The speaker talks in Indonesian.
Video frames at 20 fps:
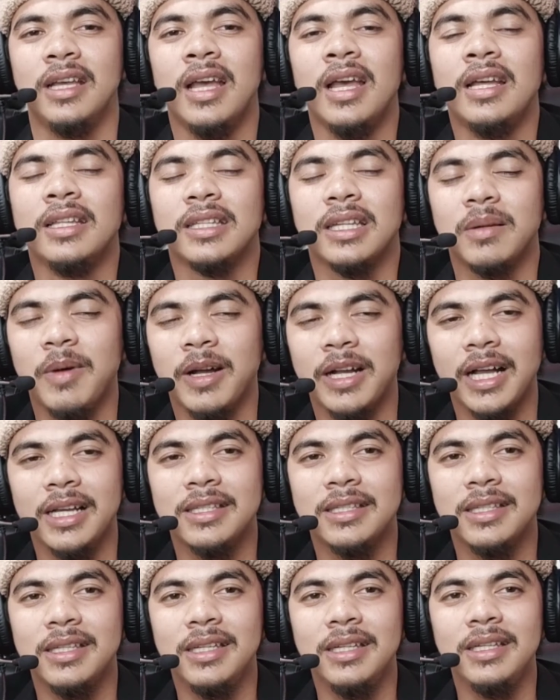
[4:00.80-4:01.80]
Terima
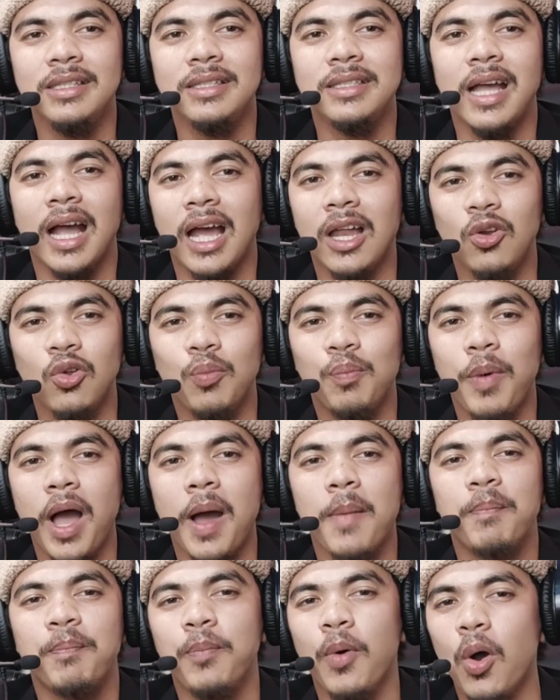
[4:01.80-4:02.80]
kasih, jangan
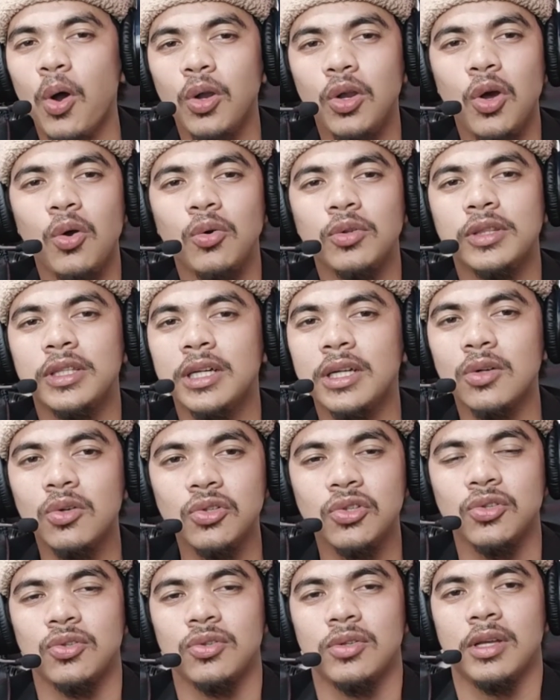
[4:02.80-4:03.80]
lupa follow
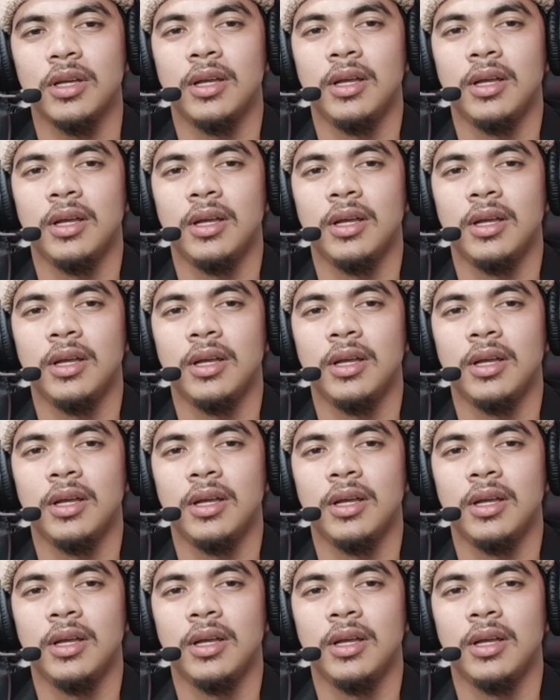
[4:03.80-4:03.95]
terus